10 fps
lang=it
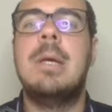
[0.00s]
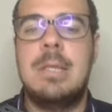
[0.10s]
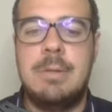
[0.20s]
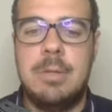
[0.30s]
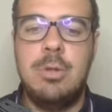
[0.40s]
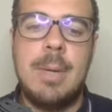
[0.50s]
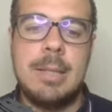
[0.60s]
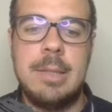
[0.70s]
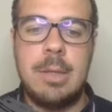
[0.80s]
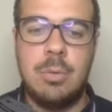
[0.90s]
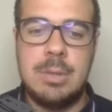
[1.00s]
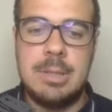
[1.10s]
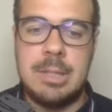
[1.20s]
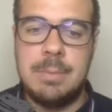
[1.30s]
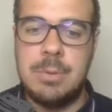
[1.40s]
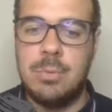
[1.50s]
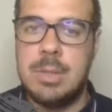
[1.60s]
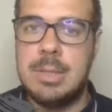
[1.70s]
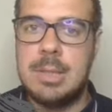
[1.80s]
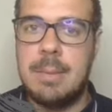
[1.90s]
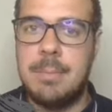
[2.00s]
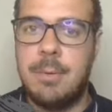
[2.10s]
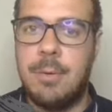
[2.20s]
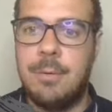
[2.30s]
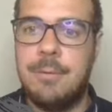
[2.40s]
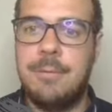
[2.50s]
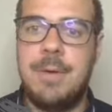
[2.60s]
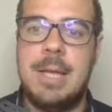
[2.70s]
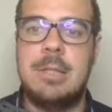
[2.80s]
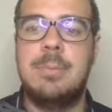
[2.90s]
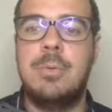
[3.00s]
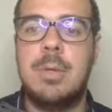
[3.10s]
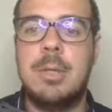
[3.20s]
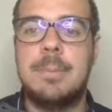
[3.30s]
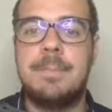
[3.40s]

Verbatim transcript: Se avete domande contattatemi su Instagram o Facebook.